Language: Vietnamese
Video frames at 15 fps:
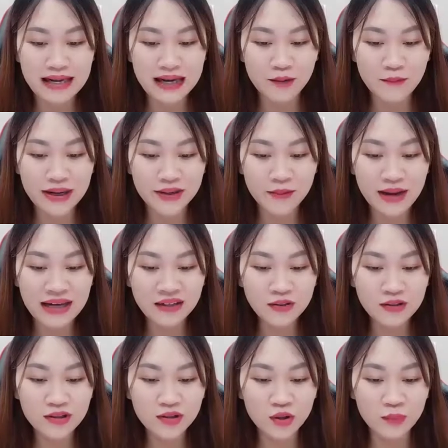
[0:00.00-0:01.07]
ngoan ngoãn
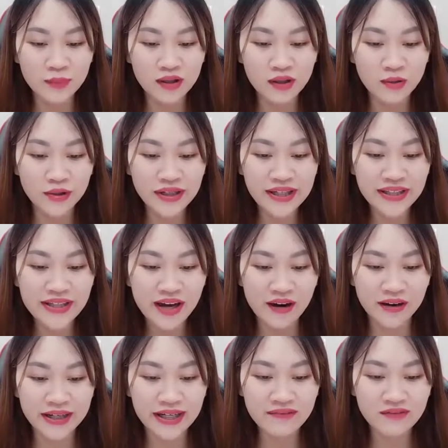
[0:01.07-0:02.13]
ngồi xổm ở lối đi
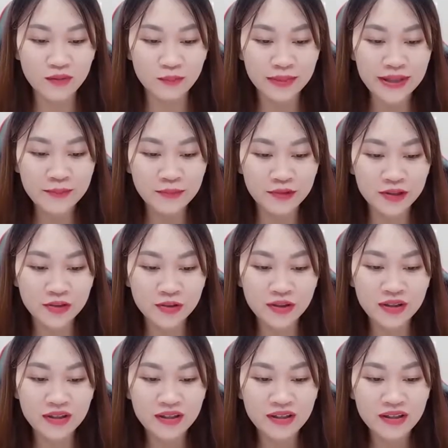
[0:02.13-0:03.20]
nhỏ cách phòng bếp một
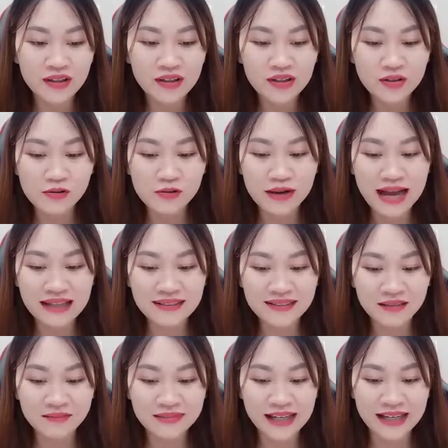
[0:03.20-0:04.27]
chút. Cô hạ
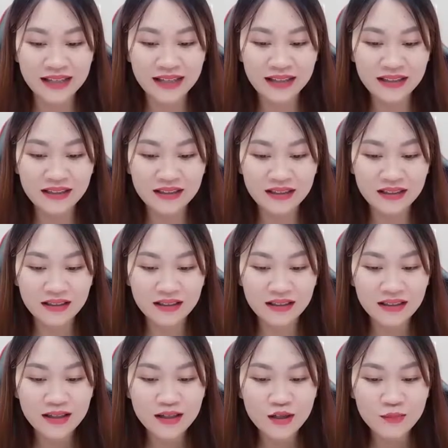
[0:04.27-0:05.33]
giọng giải thích.
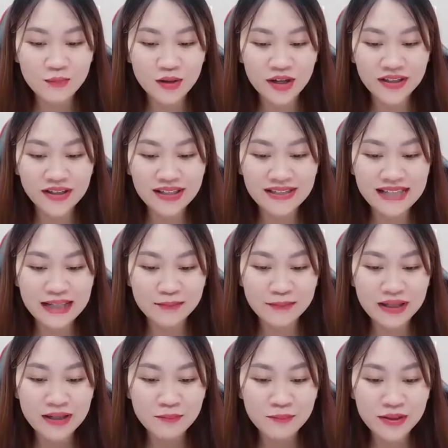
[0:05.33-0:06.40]
Mọi người
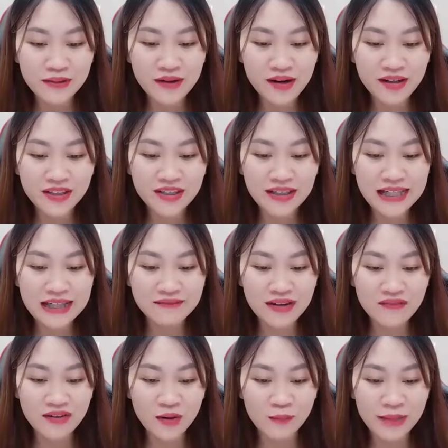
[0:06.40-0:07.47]
xem, mèo con chưa đi
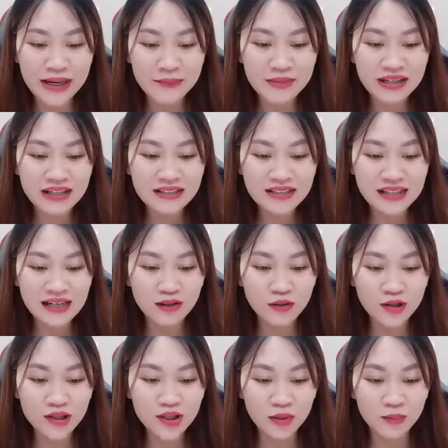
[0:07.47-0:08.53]
vào phòng bếp, chỉ là
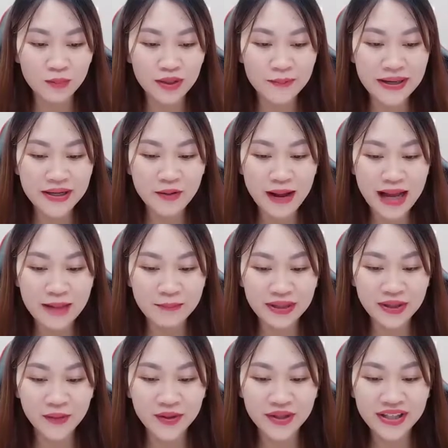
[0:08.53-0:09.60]
ngồi xổm ở bên ngoài
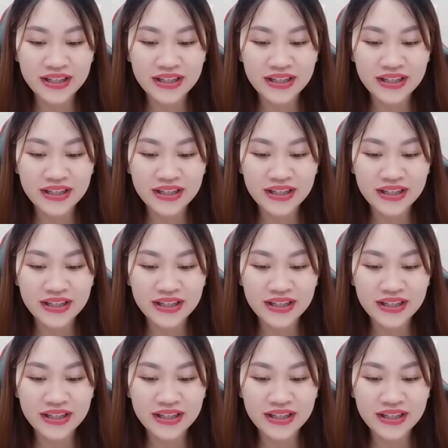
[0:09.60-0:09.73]
mà thôi,